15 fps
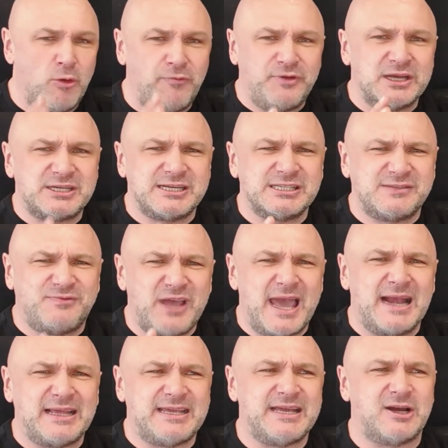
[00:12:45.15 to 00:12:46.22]
uwierz, jest
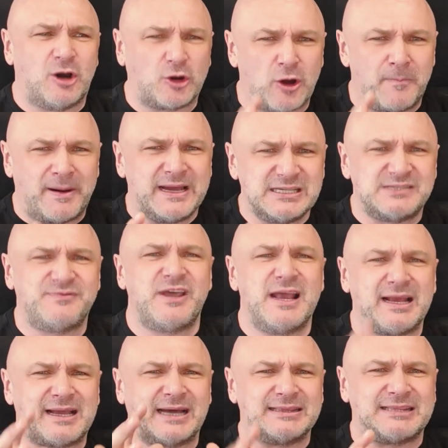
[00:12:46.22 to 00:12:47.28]
wielki, tak. choroba jest
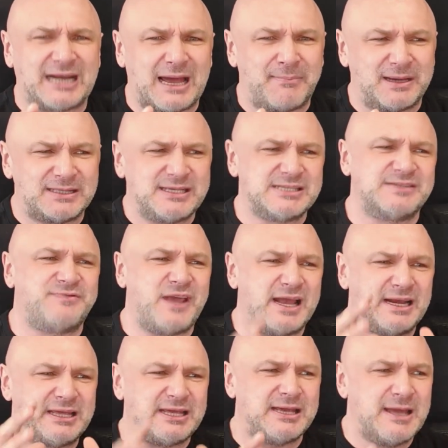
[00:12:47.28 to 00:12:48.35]
wielka, dramat jest
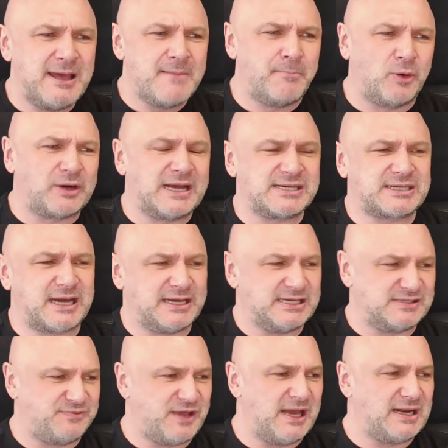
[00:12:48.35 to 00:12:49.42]
wielki, porażka
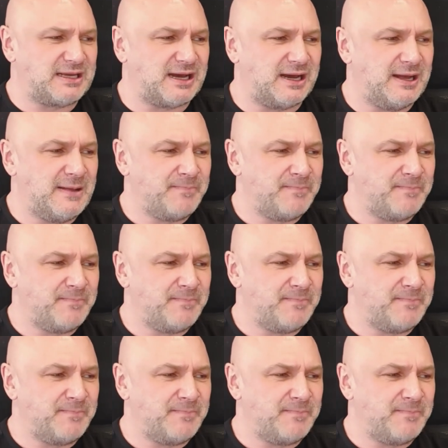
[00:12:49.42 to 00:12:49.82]
jest wielka.